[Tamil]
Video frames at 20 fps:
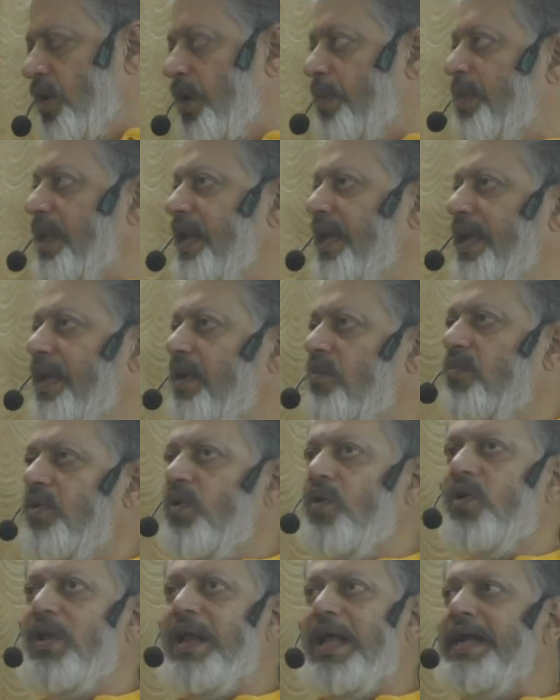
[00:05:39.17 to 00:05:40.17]
இப்போ நீங்கள்
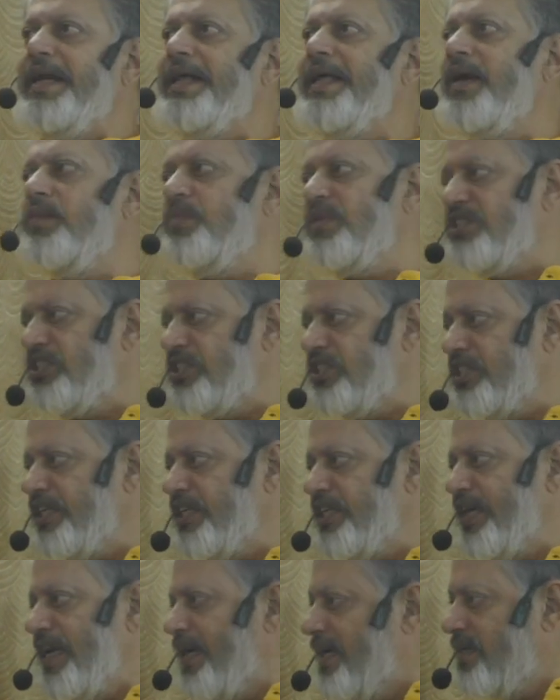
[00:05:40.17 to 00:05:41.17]
இவ்வளோ லைட்டையாக பார்த்துட்டு
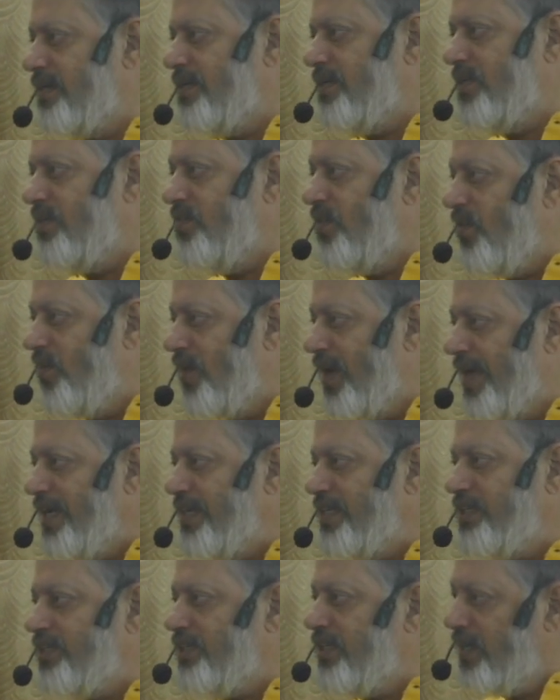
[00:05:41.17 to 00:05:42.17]
இருக்கீங்க இவ்வளோ
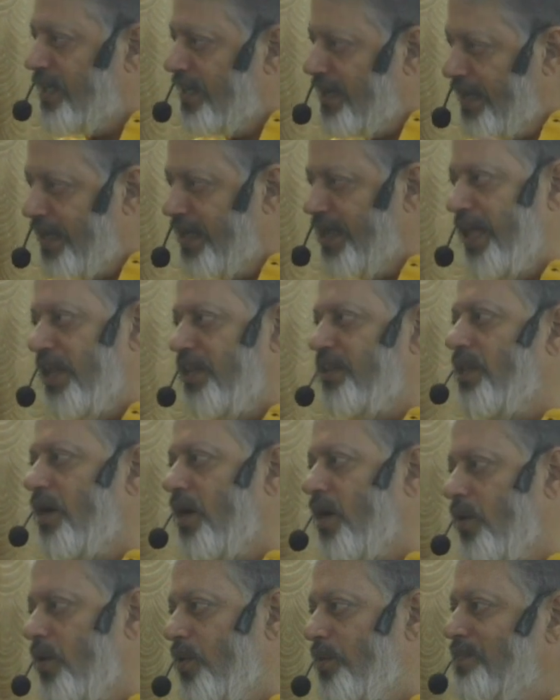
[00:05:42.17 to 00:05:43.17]
லைட்டில் நீங்கள்
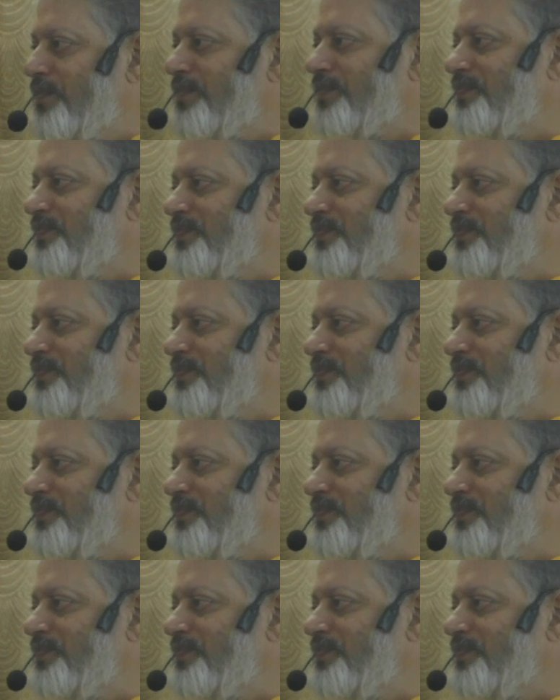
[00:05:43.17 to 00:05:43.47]
இருந்தாலும்